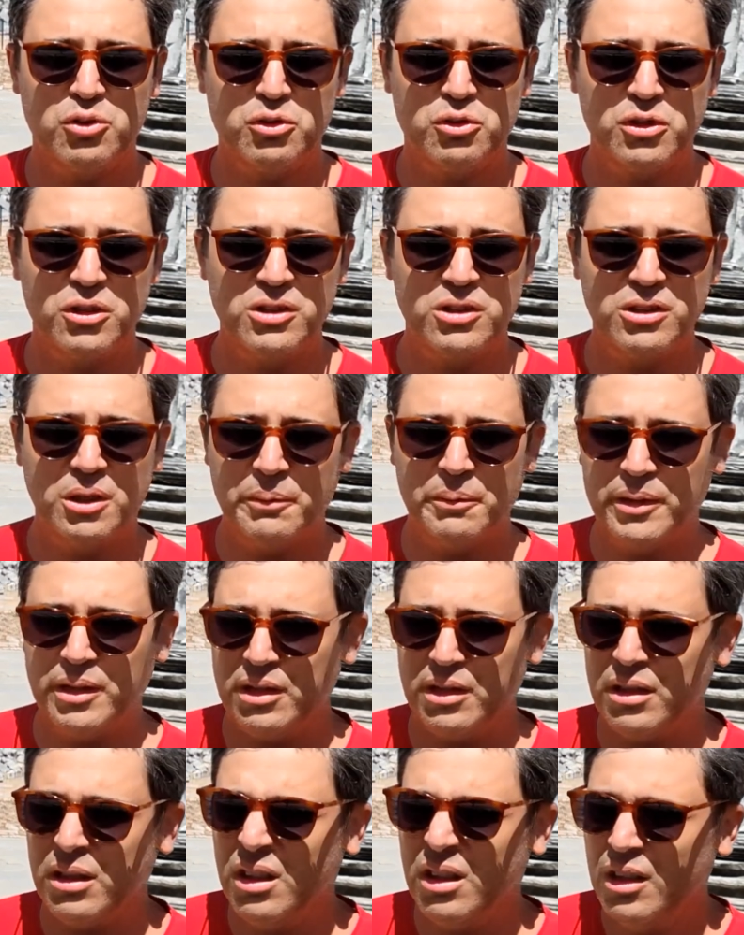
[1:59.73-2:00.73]
çünkü
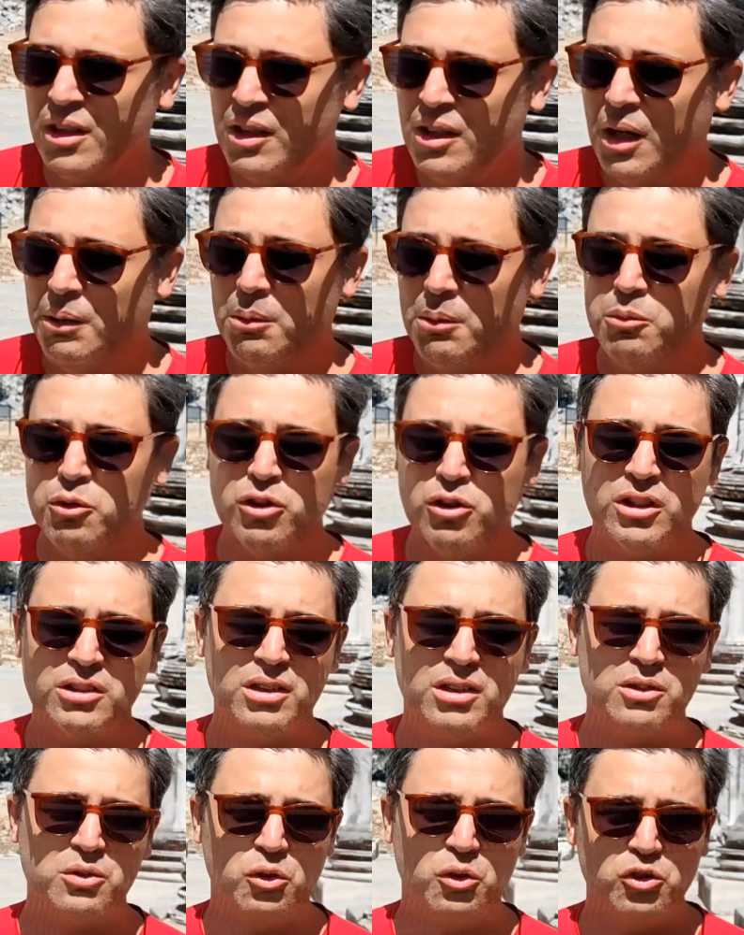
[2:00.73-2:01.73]
izlemedik. Ama bugün
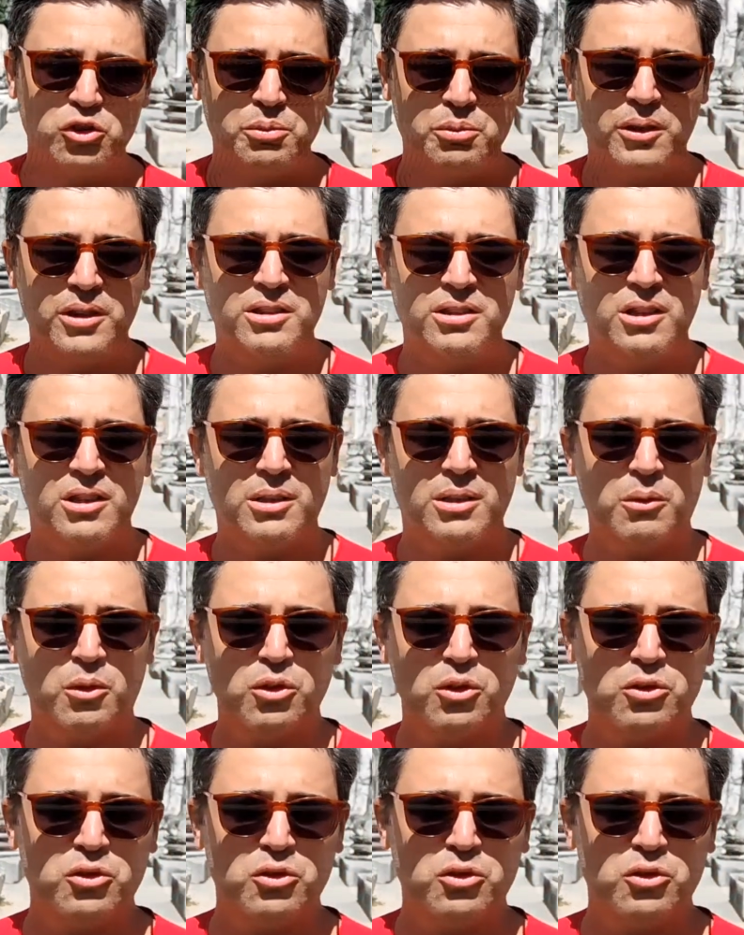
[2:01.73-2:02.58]
esas konuşmak istediğim